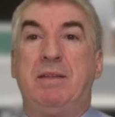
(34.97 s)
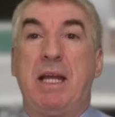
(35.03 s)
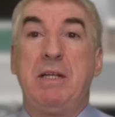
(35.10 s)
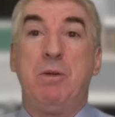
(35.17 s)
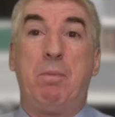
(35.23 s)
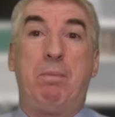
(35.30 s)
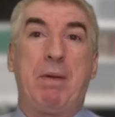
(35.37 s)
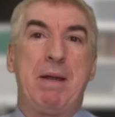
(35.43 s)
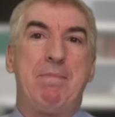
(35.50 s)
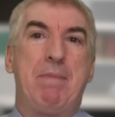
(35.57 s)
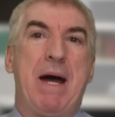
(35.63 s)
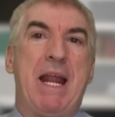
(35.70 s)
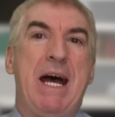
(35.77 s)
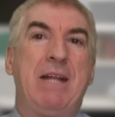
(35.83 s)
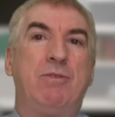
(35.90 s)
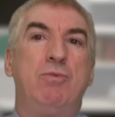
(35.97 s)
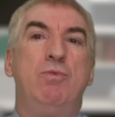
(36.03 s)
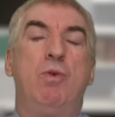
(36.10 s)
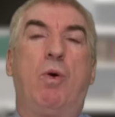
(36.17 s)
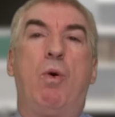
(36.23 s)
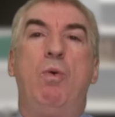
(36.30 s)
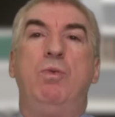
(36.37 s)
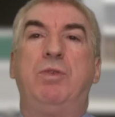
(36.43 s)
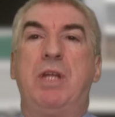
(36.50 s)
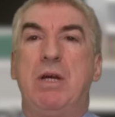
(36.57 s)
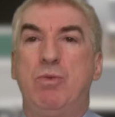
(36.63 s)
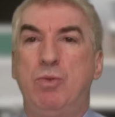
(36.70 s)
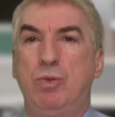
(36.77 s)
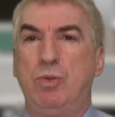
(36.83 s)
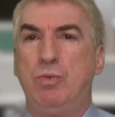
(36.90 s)
tenho preparado um
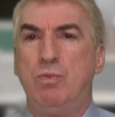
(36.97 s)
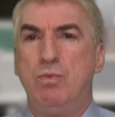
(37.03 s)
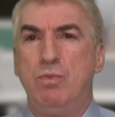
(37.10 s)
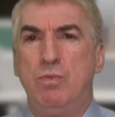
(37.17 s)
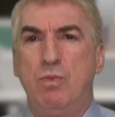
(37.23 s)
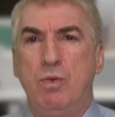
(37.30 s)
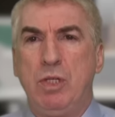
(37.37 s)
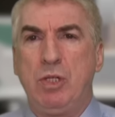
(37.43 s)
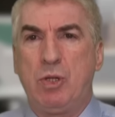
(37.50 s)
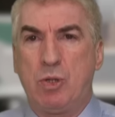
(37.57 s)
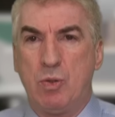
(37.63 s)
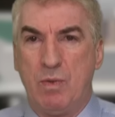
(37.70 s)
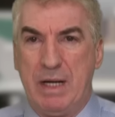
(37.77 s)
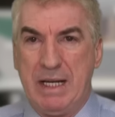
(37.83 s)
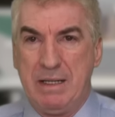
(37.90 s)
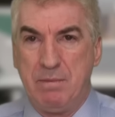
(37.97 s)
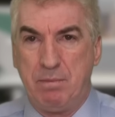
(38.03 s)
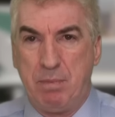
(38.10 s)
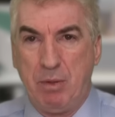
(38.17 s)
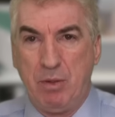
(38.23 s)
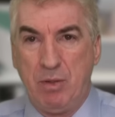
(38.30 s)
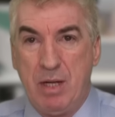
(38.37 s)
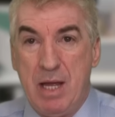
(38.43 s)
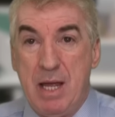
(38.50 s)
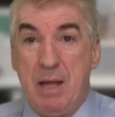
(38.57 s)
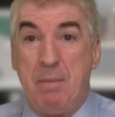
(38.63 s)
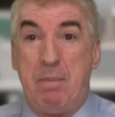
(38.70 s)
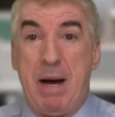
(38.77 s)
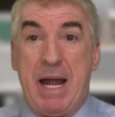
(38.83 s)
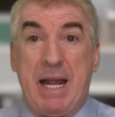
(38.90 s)
conteúdo muito amplo
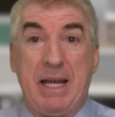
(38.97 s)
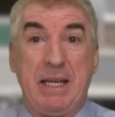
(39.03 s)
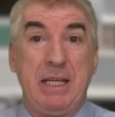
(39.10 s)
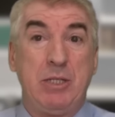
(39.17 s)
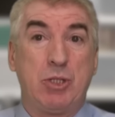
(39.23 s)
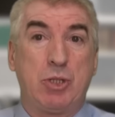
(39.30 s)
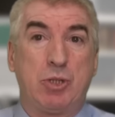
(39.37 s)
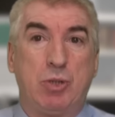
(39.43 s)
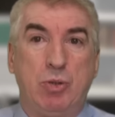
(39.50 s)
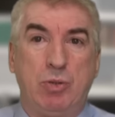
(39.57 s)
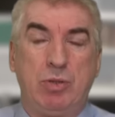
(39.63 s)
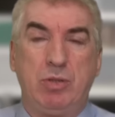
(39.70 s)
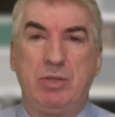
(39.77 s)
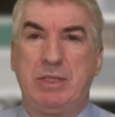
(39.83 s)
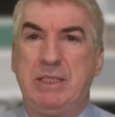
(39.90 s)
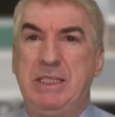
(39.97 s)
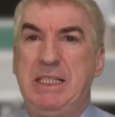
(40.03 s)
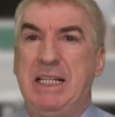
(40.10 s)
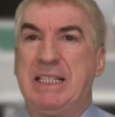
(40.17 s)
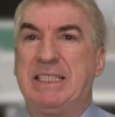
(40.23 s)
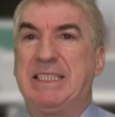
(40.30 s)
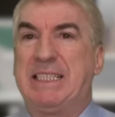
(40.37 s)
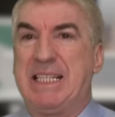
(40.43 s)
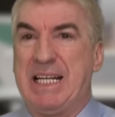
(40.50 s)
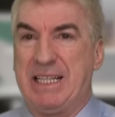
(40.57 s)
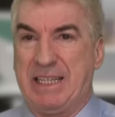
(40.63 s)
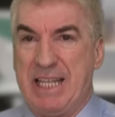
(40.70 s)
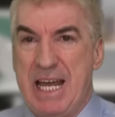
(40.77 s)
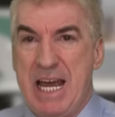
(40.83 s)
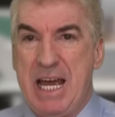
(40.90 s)
para estudos de
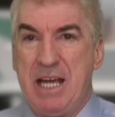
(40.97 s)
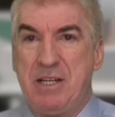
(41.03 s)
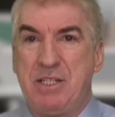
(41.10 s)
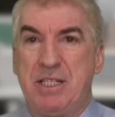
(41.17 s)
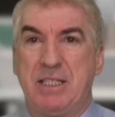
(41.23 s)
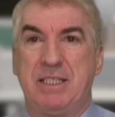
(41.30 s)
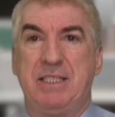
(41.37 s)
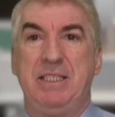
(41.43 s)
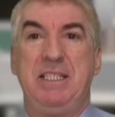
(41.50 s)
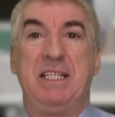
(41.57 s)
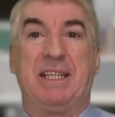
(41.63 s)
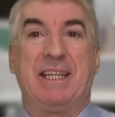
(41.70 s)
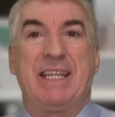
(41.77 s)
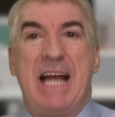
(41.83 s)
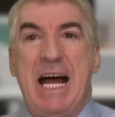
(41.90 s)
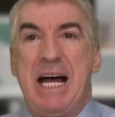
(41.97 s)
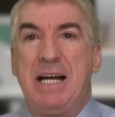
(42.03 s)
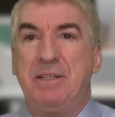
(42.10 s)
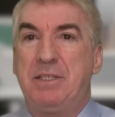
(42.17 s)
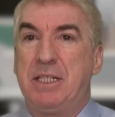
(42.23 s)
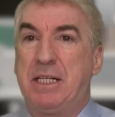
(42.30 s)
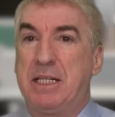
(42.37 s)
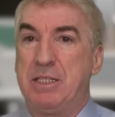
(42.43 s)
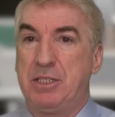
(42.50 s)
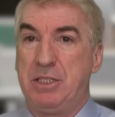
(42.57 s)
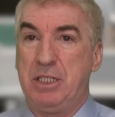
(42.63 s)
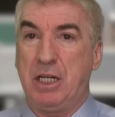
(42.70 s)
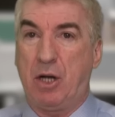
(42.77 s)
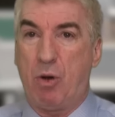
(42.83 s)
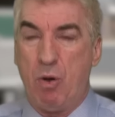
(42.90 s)
estratégias, de táticas,
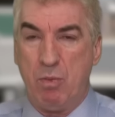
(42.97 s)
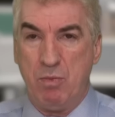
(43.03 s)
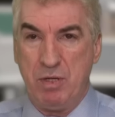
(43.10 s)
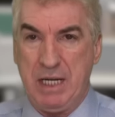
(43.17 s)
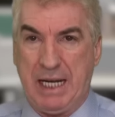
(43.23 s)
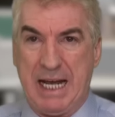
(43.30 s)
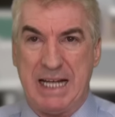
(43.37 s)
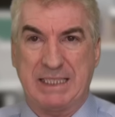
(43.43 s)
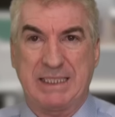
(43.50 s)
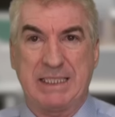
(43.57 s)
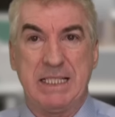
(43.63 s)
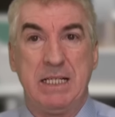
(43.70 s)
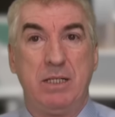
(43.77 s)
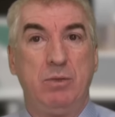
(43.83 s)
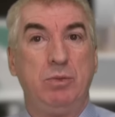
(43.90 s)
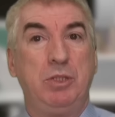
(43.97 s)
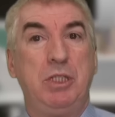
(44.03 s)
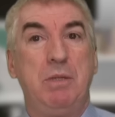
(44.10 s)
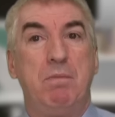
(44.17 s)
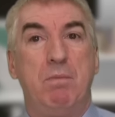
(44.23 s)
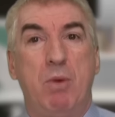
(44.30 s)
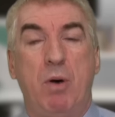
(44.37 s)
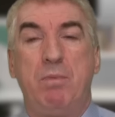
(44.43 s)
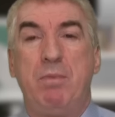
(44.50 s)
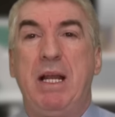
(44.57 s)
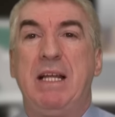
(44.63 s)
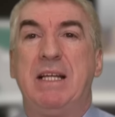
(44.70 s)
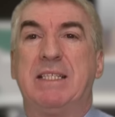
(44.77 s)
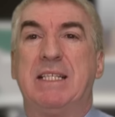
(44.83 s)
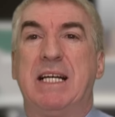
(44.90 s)
de comunicação, de
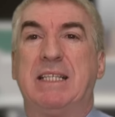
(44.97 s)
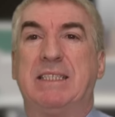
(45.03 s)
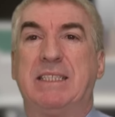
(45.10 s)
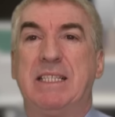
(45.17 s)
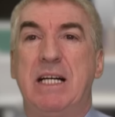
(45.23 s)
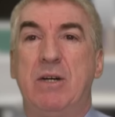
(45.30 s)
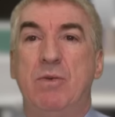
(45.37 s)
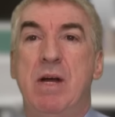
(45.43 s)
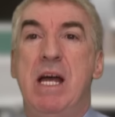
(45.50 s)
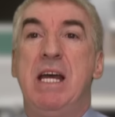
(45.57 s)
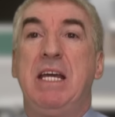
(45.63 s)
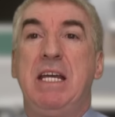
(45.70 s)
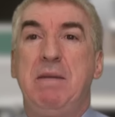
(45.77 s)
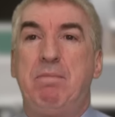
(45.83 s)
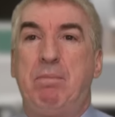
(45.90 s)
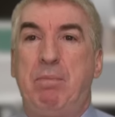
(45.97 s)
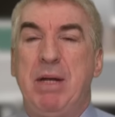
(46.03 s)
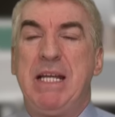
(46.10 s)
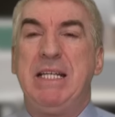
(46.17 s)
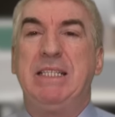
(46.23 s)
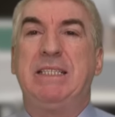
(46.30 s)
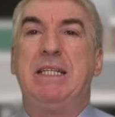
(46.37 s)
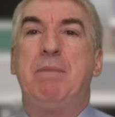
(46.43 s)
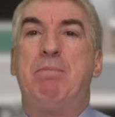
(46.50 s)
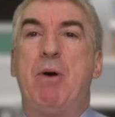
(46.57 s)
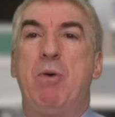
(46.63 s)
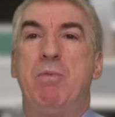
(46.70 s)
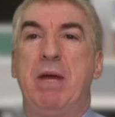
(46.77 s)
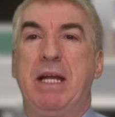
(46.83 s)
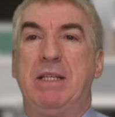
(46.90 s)
mobilização e
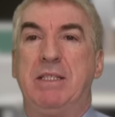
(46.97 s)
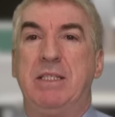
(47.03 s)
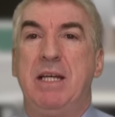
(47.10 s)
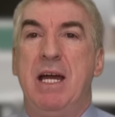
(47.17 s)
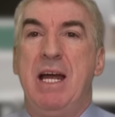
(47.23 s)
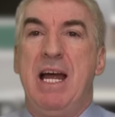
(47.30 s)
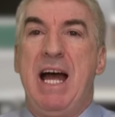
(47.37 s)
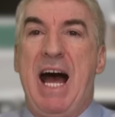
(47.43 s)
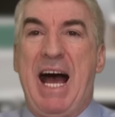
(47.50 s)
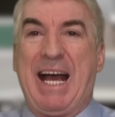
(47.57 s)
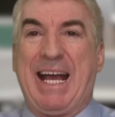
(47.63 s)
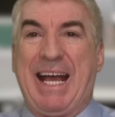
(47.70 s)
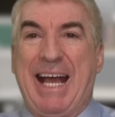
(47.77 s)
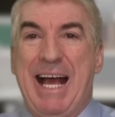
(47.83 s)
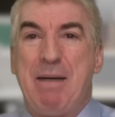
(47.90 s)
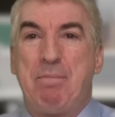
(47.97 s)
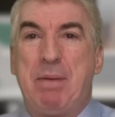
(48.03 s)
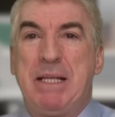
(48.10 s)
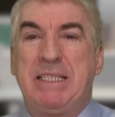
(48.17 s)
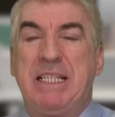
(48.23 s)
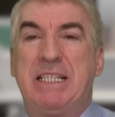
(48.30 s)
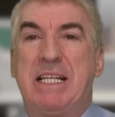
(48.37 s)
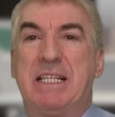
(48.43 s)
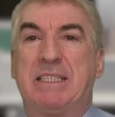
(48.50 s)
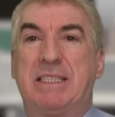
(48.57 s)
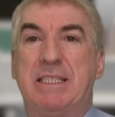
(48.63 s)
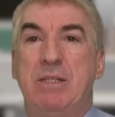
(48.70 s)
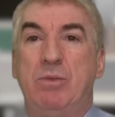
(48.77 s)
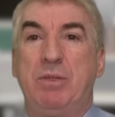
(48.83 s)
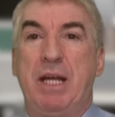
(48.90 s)
principalmente a
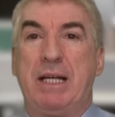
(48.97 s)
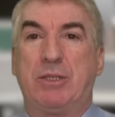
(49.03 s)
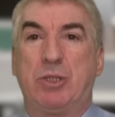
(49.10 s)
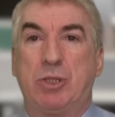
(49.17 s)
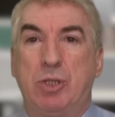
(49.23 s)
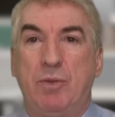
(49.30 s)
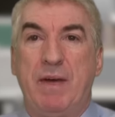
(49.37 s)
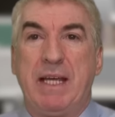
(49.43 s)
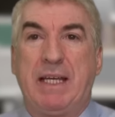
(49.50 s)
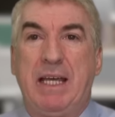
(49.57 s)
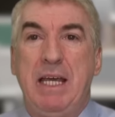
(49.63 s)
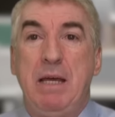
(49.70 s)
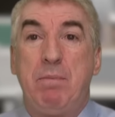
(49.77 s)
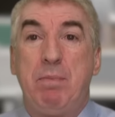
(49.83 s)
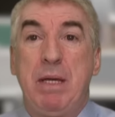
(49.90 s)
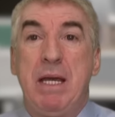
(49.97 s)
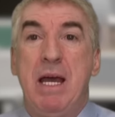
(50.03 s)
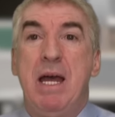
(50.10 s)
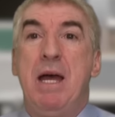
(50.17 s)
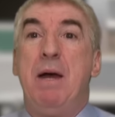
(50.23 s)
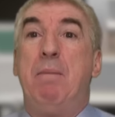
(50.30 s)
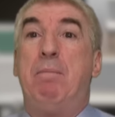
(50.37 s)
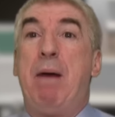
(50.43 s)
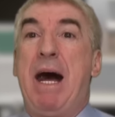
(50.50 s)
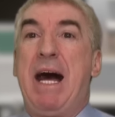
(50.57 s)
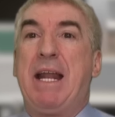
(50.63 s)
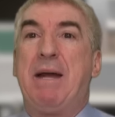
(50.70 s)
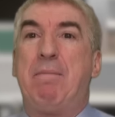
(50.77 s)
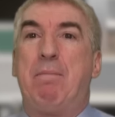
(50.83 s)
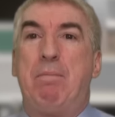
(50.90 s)
capacitação da sua equipe
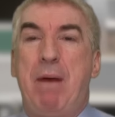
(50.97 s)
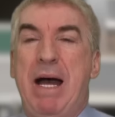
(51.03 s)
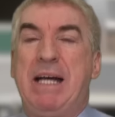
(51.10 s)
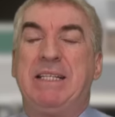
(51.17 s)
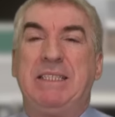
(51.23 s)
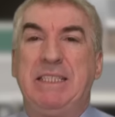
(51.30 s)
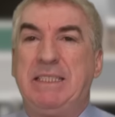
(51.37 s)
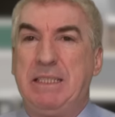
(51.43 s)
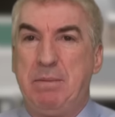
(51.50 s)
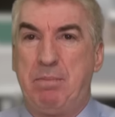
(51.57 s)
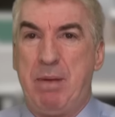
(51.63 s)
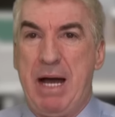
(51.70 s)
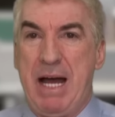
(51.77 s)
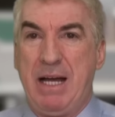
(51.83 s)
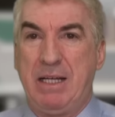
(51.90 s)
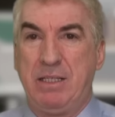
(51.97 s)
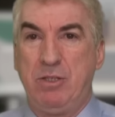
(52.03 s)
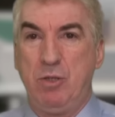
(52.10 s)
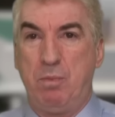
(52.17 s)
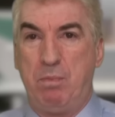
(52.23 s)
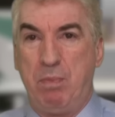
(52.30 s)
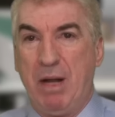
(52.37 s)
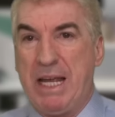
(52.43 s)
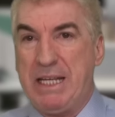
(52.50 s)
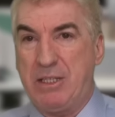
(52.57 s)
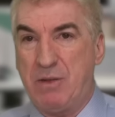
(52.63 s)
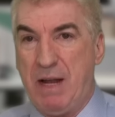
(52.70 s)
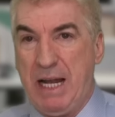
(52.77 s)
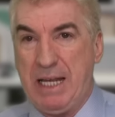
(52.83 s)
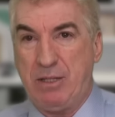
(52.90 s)
para participar do
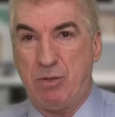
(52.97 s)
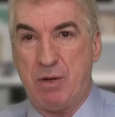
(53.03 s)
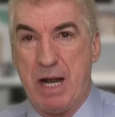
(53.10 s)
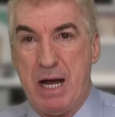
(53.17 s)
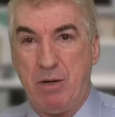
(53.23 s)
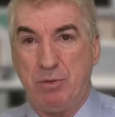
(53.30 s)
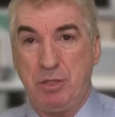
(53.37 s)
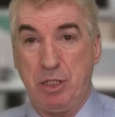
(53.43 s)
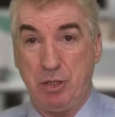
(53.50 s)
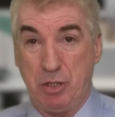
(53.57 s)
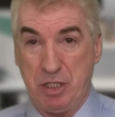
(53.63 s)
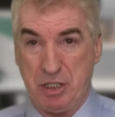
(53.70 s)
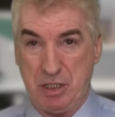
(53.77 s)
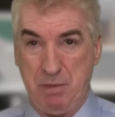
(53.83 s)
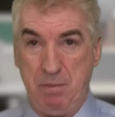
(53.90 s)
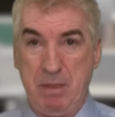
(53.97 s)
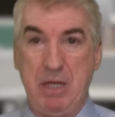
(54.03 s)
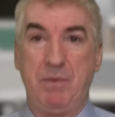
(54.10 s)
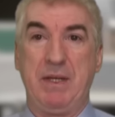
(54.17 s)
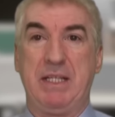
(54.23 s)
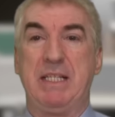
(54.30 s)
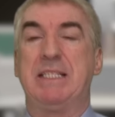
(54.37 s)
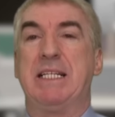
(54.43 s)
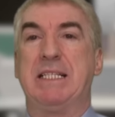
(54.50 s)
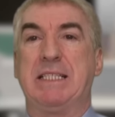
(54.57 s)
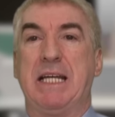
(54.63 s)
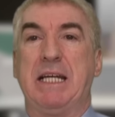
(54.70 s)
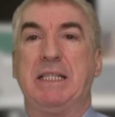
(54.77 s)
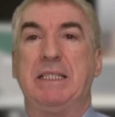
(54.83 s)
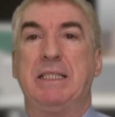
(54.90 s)
pleito eleitoral de
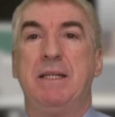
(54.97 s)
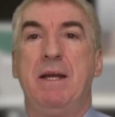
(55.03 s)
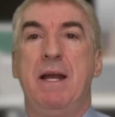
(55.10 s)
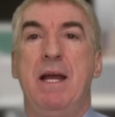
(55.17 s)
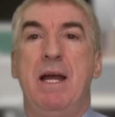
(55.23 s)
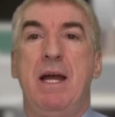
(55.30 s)
2016.